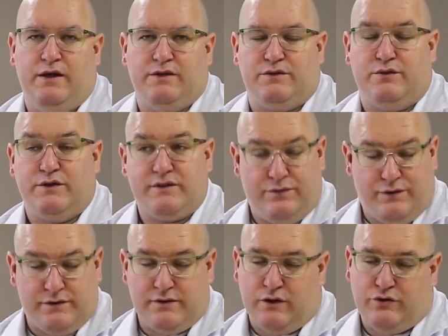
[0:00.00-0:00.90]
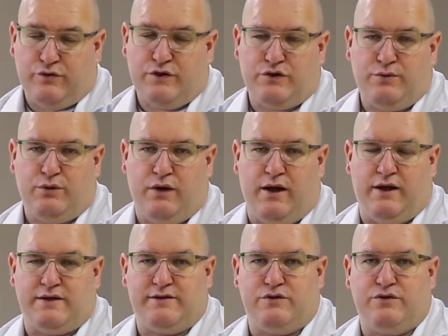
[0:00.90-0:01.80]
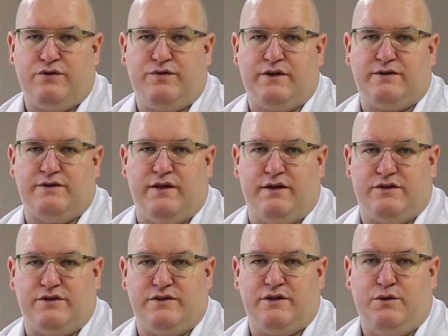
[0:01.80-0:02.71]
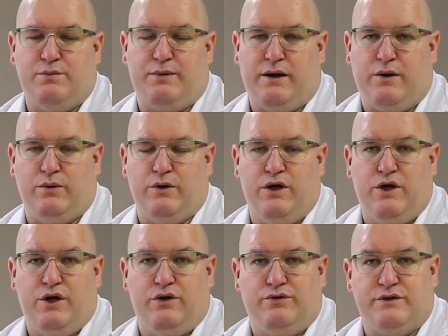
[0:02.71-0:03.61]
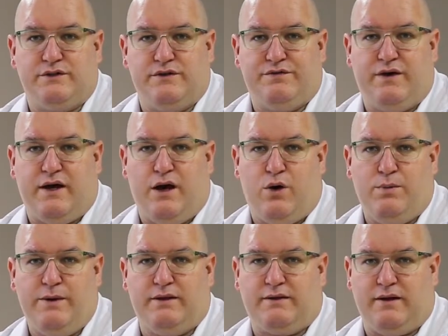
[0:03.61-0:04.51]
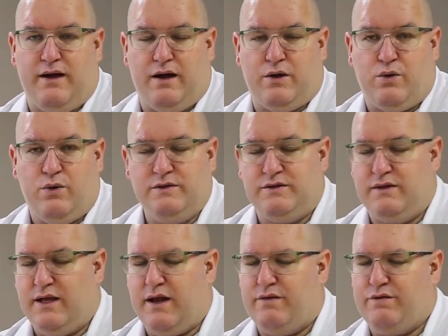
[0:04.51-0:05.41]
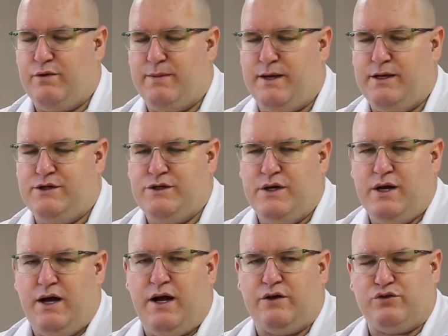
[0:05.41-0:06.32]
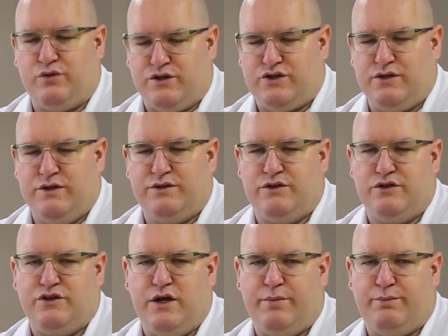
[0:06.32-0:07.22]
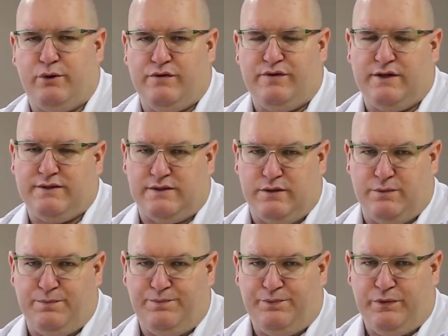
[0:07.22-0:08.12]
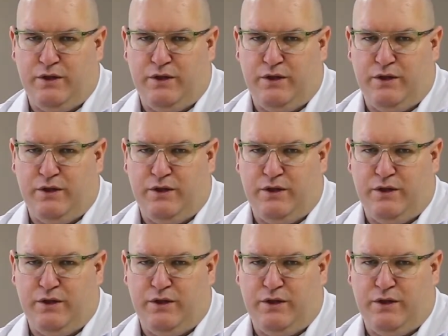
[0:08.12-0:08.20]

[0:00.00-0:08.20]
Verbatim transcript: se você fizer os vestibulares das universidades de São Paulo, você vai aumentar consideravelmente as suas chances de aprovação.